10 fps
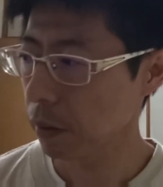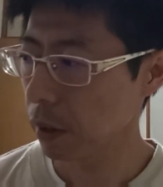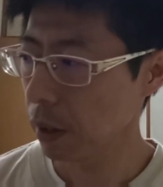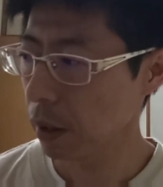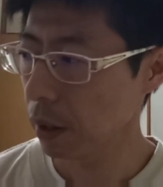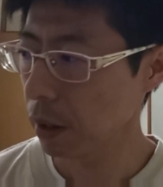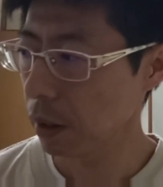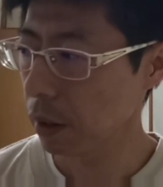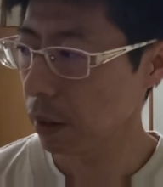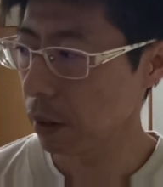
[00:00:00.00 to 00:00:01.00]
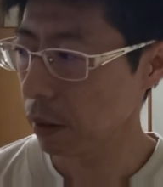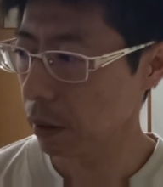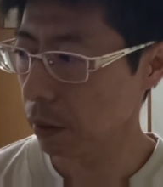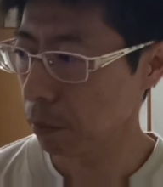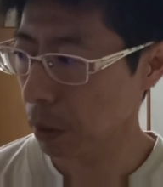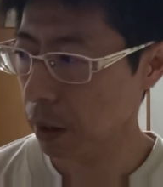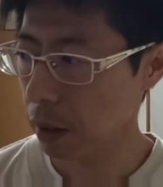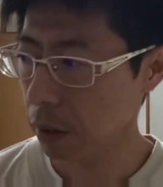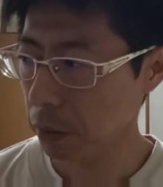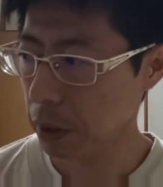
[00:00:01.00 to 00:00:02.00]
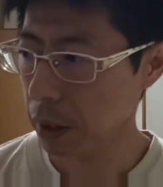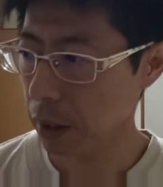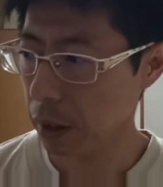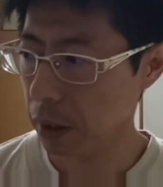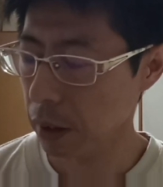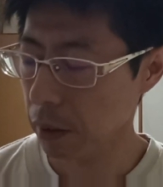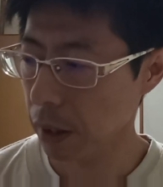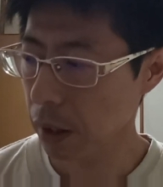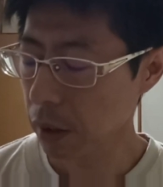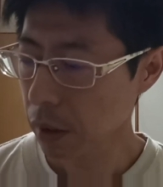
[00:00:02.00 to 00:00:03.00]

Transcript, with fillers: で、まあ、今日の試合に関しては、